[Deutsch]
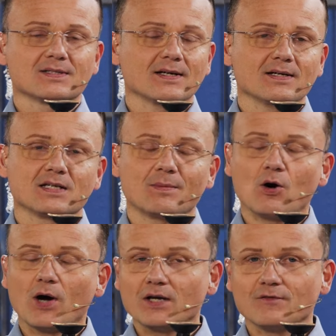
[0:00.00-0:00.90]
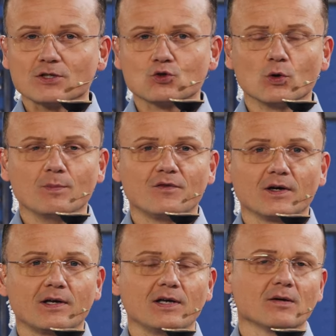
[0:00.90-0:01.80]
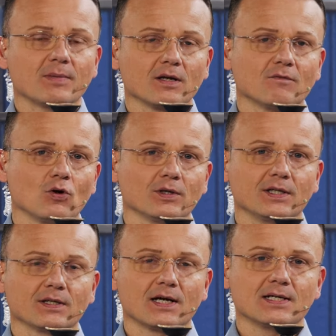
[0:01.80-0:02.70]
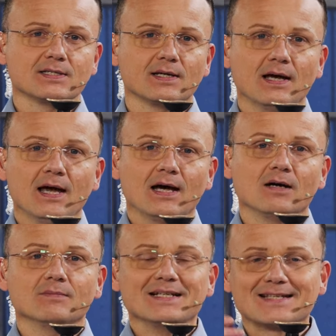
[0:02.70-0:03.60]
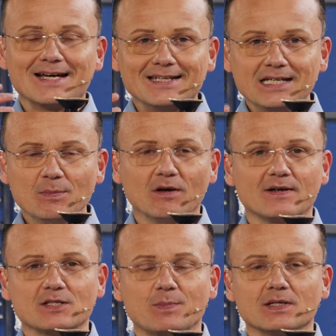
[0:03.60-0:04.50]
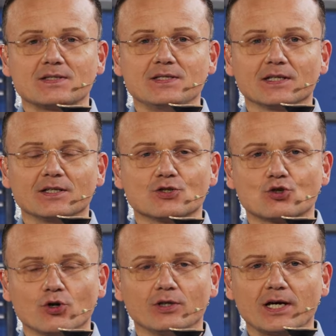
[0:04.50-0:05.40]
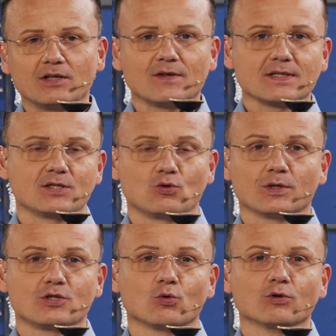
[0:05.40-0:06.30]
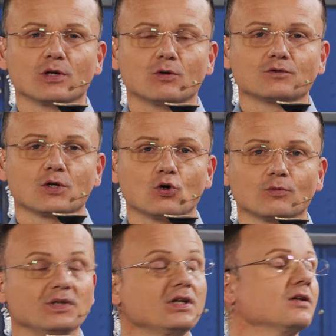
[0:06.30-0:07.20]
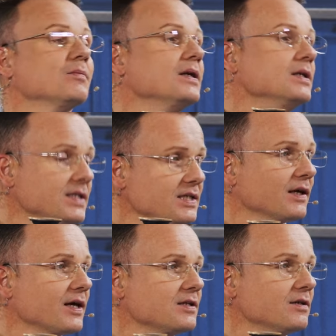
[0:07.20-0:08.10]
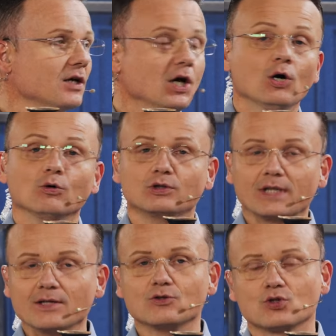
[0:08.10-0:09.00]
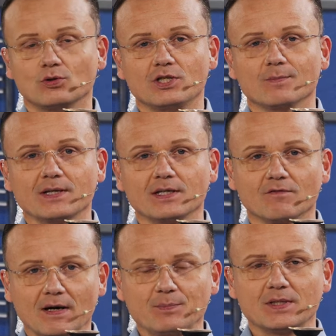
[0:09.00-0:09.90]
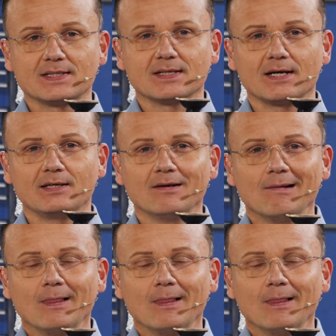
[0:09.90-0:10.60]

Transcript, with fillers: sei es aber auch einfach so im Verkehr bei einer Wochenendreise. Ähm, es kann immer was passieren. Es können einfach Situationen auftauchen, mit denen man nicht rechnet. Und dann sollte man gewappnet sein.